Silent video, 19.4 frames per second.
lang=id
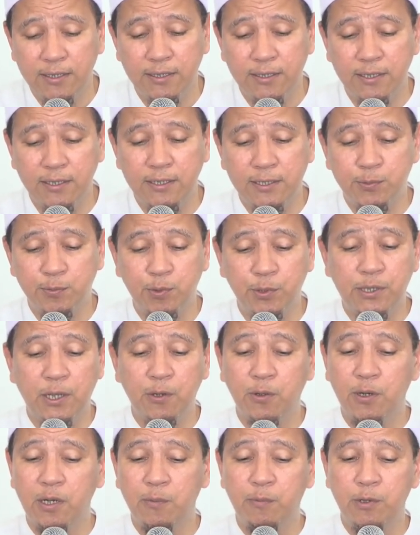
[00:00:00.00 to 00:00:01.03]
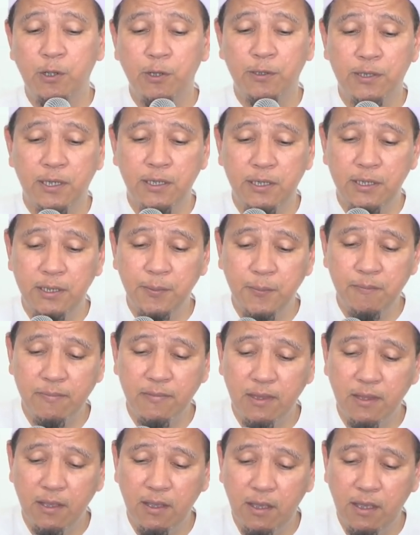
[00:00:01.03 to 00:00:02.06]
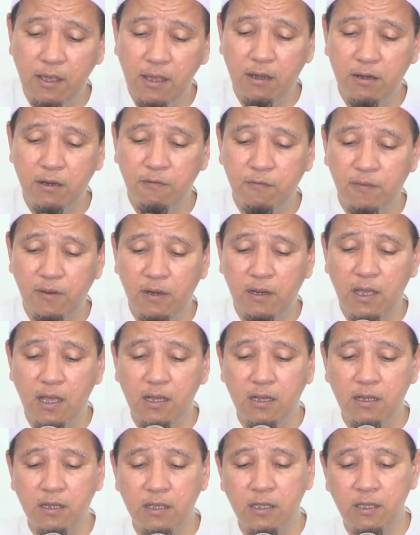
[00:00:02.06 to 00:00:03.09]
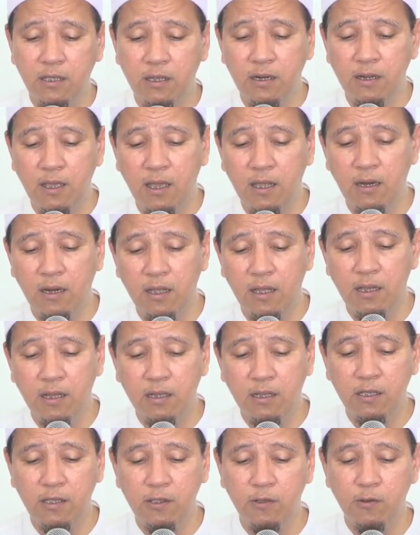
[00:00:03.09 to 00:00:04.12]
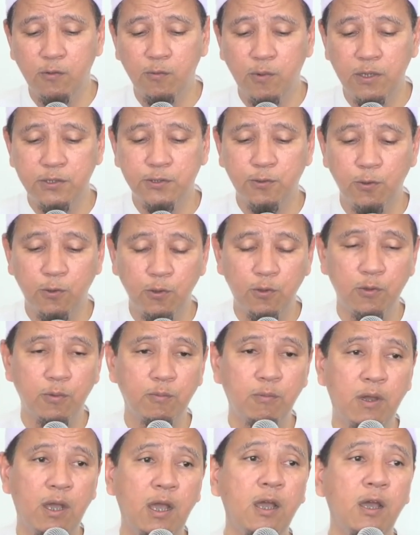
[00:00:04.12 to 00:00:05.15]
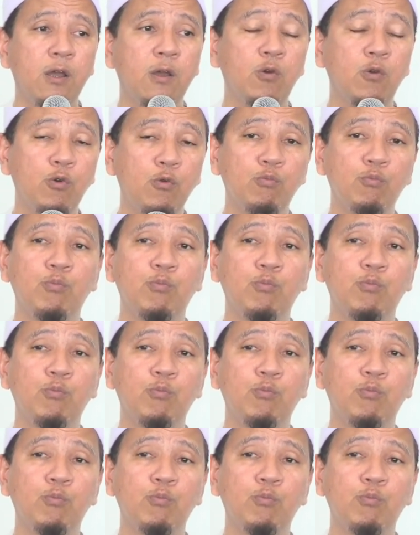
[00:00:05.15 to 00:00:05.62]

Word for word: Disebutkan oleh beliau tadi, "E "I'rifil haqqi li ahlil haqqi wasluk ma'ahum."